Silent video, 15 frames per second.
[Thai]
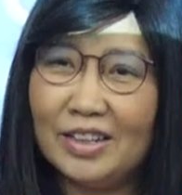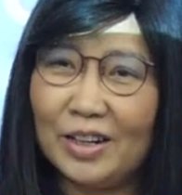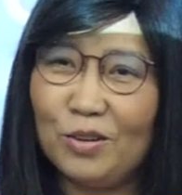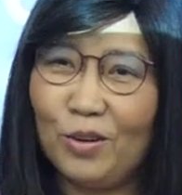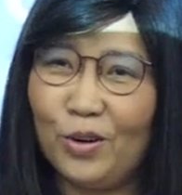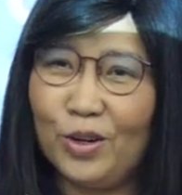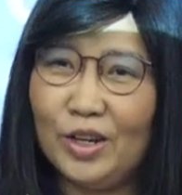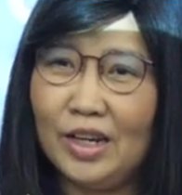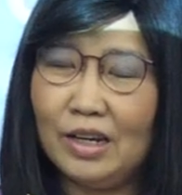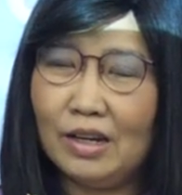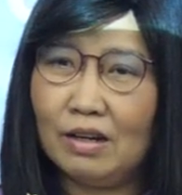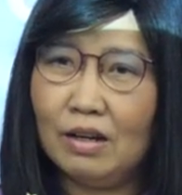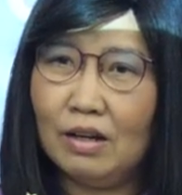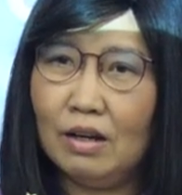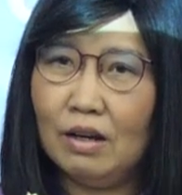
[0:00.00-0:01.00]
เทคโนโลยี
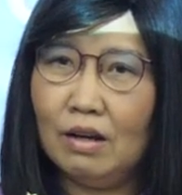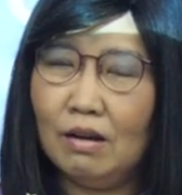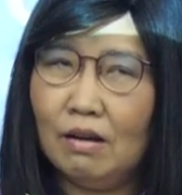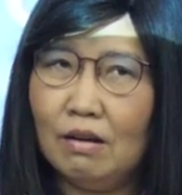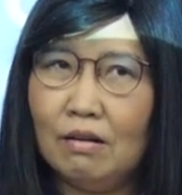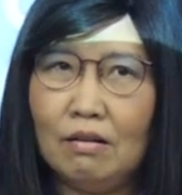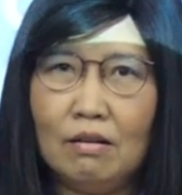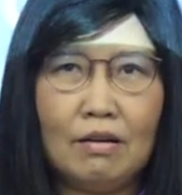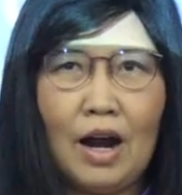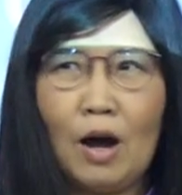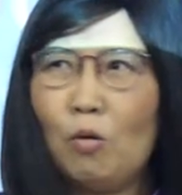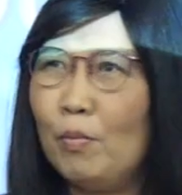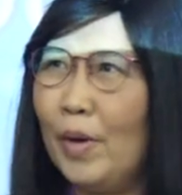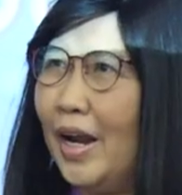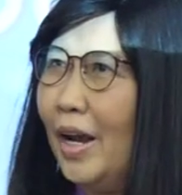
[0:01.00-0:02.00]
เรา
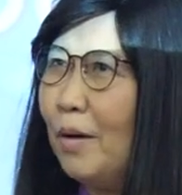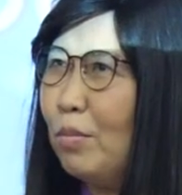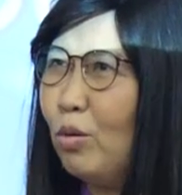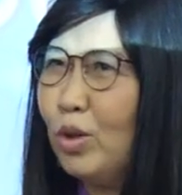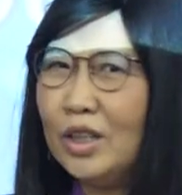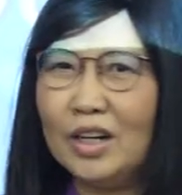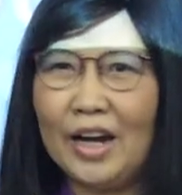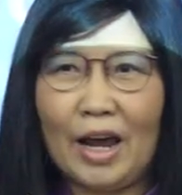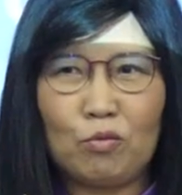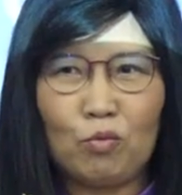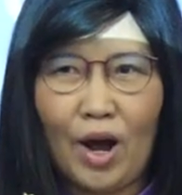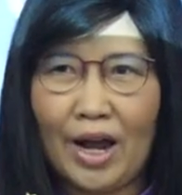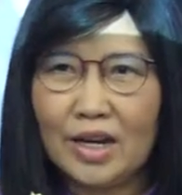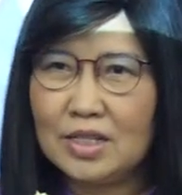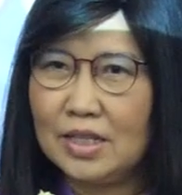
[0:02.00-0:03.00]
ไม่ได้พูดถึง
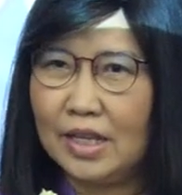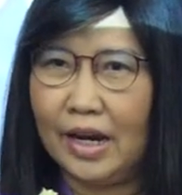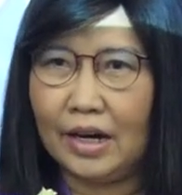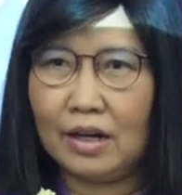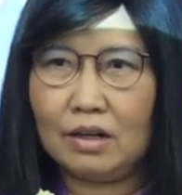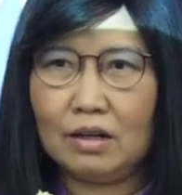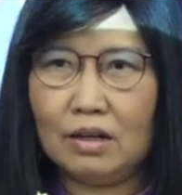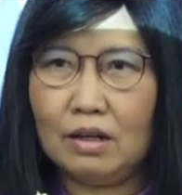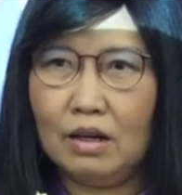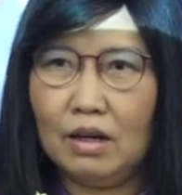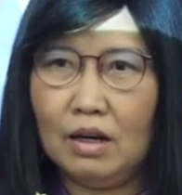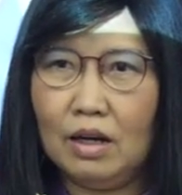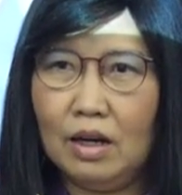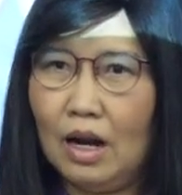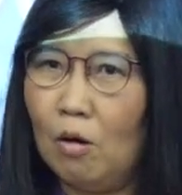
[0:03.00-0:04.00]
Advanced Tech
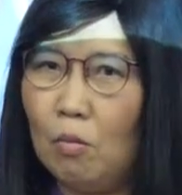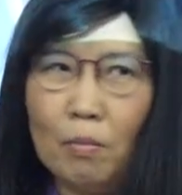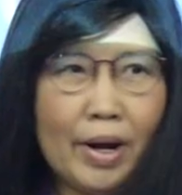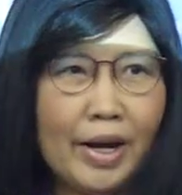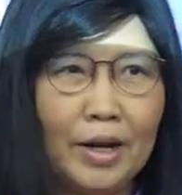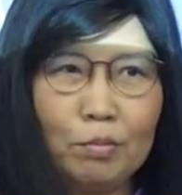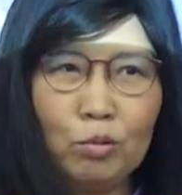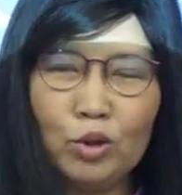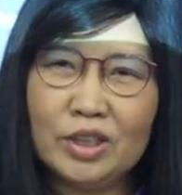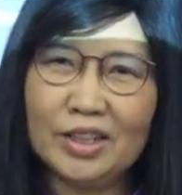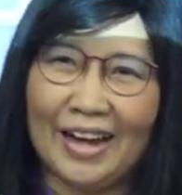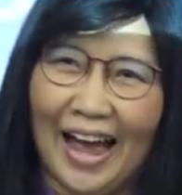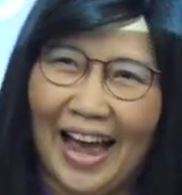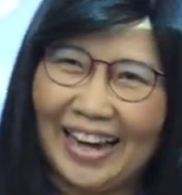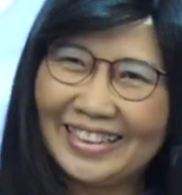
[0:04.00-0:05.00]
เราไม่ได้พูดถึง
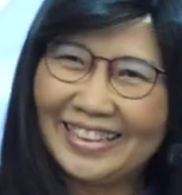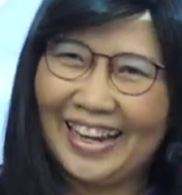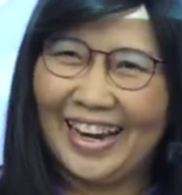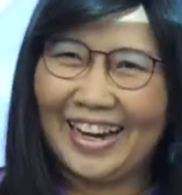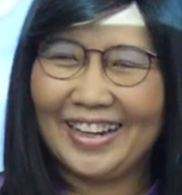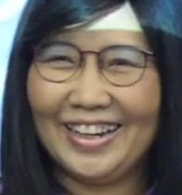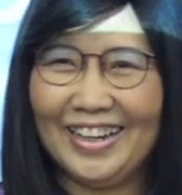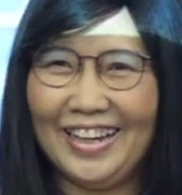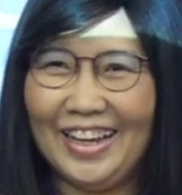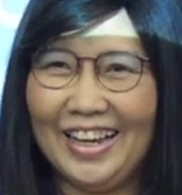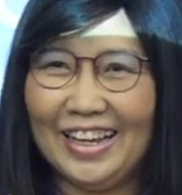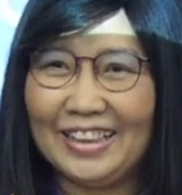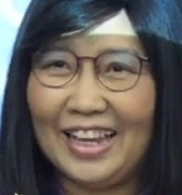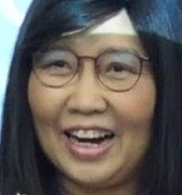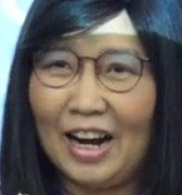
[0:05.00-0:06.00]
High Tech
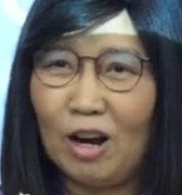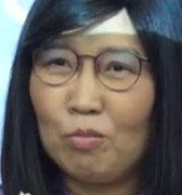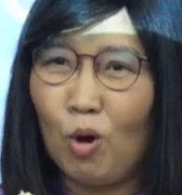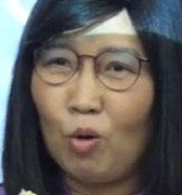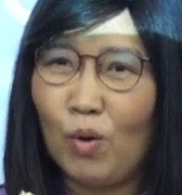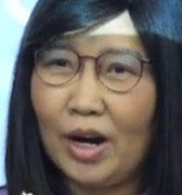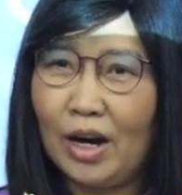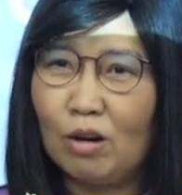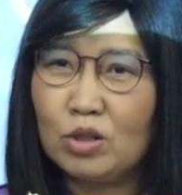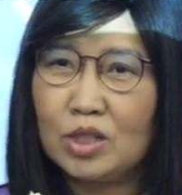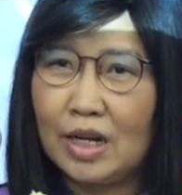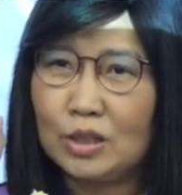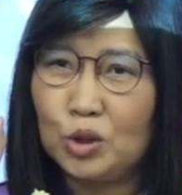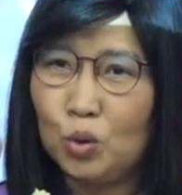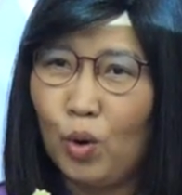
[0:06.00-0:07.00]
แต่เราบอกว่าเรา
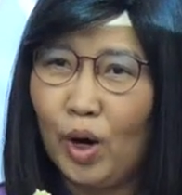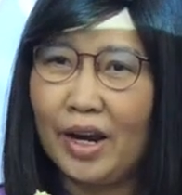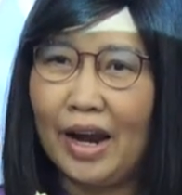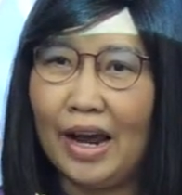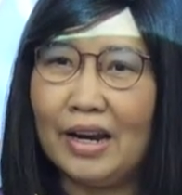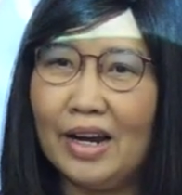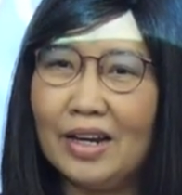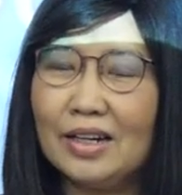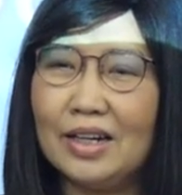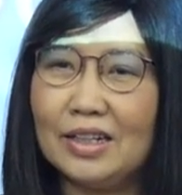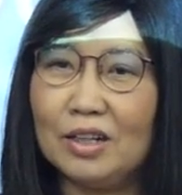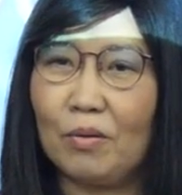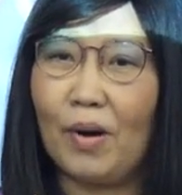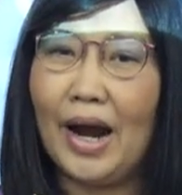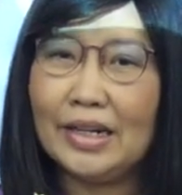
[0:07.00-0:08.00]
จะช่วยกันให้เกิด
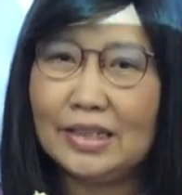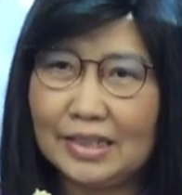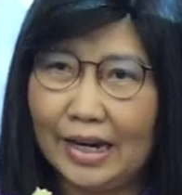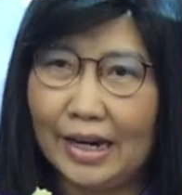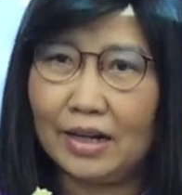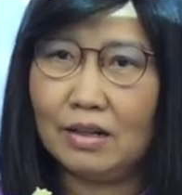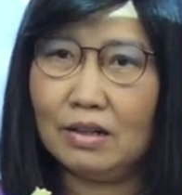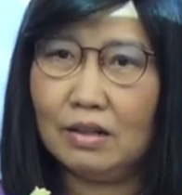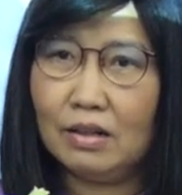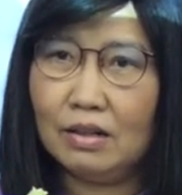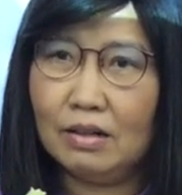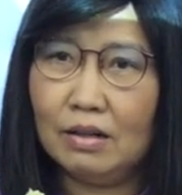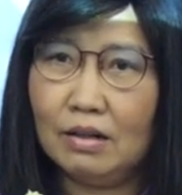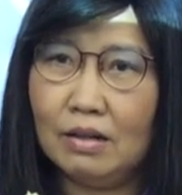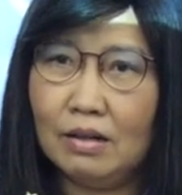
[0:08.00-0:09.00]
The Right Tech
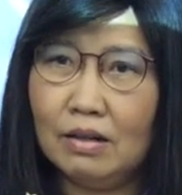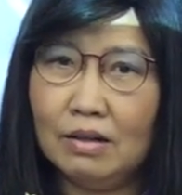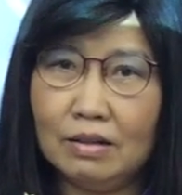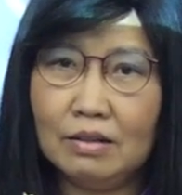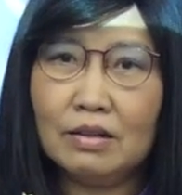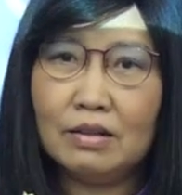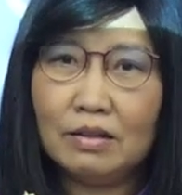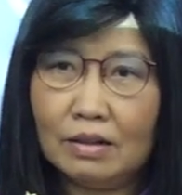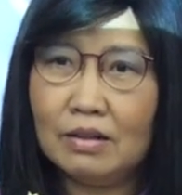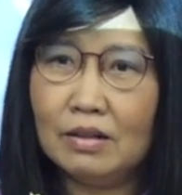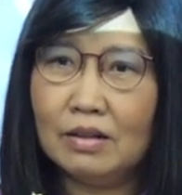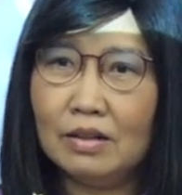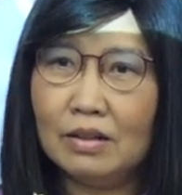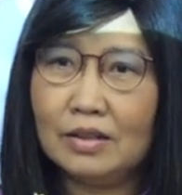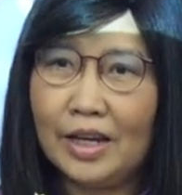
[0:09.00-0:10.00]
หรือ
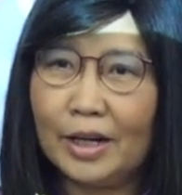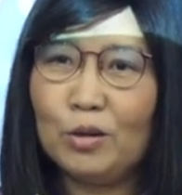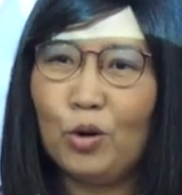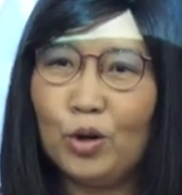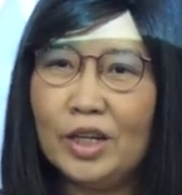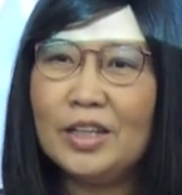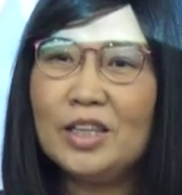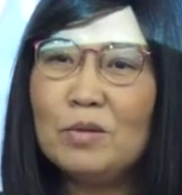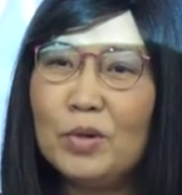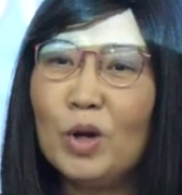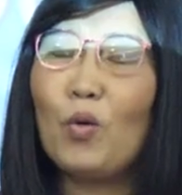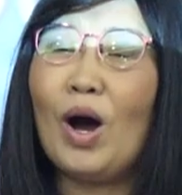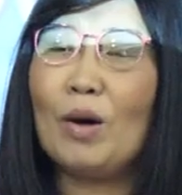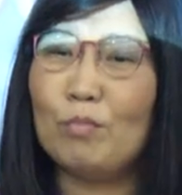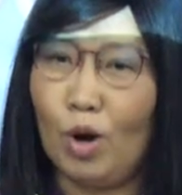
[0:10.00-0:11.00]
เทคโนโลยีที่มี
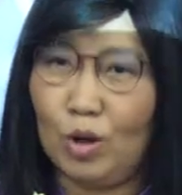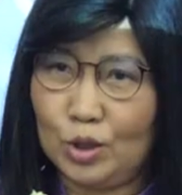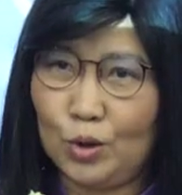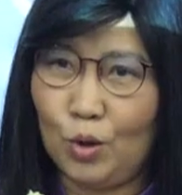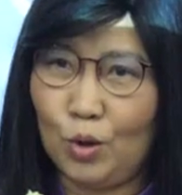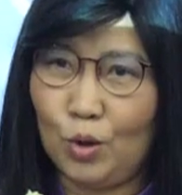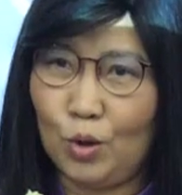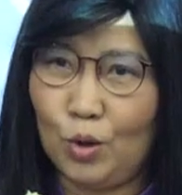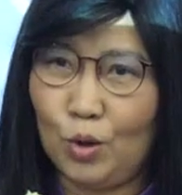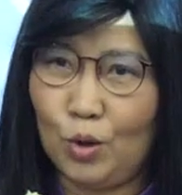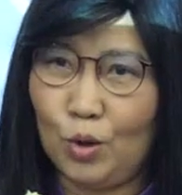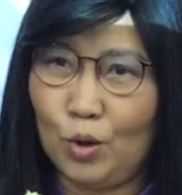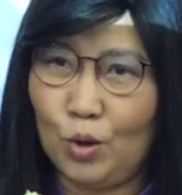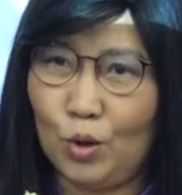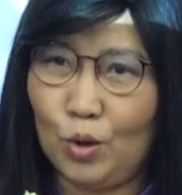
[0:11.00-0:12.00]
ความ
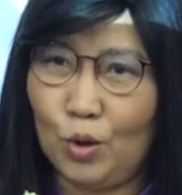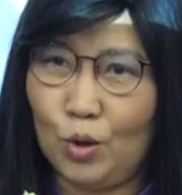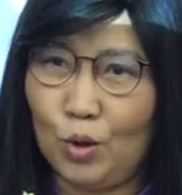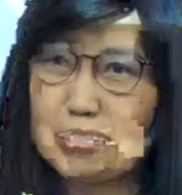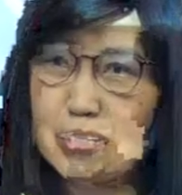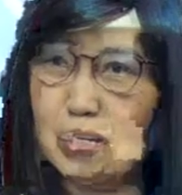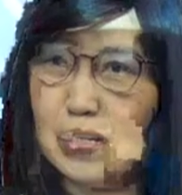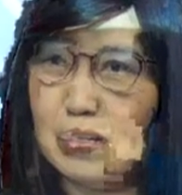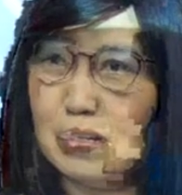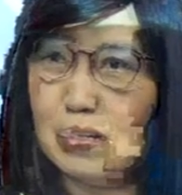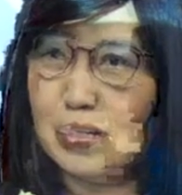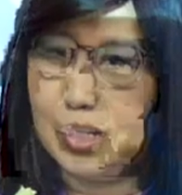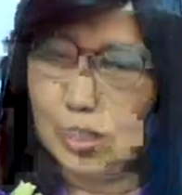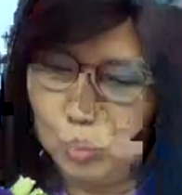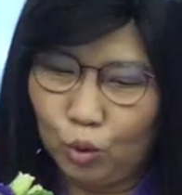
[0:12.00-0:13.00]
ใช้ได้จริง
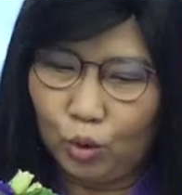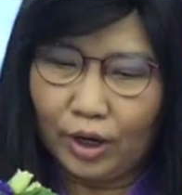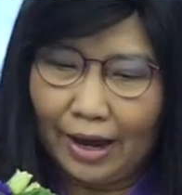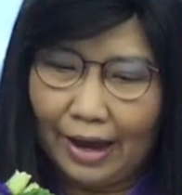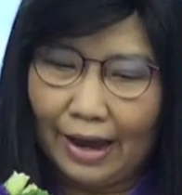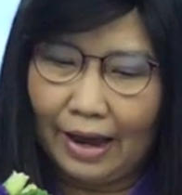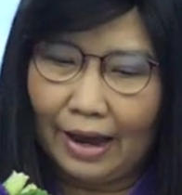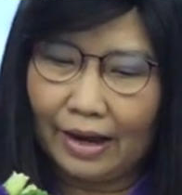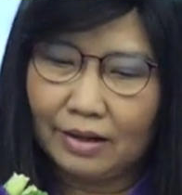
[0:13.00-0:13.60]
เกิดคุณค่า